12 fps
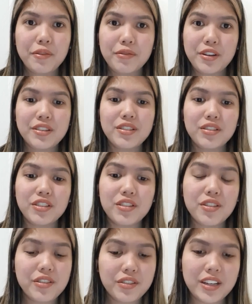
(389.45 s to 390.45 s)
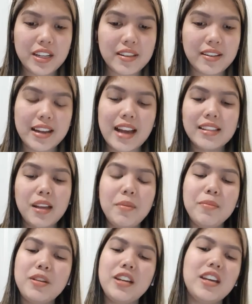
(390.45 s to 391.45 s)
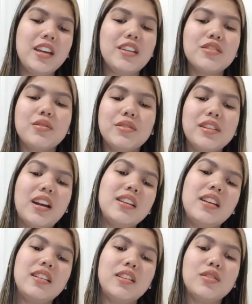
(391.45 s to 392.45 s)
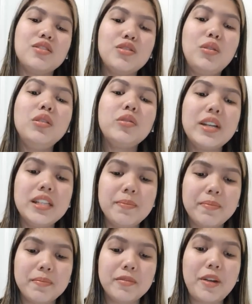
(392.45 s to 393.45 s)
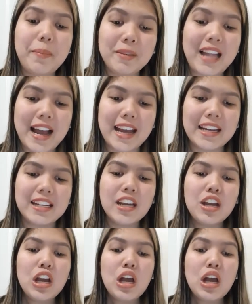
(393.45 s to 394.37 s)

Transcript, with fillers: verse 33, ang sabi po ni King Saul sa kanya dito, Saul replied,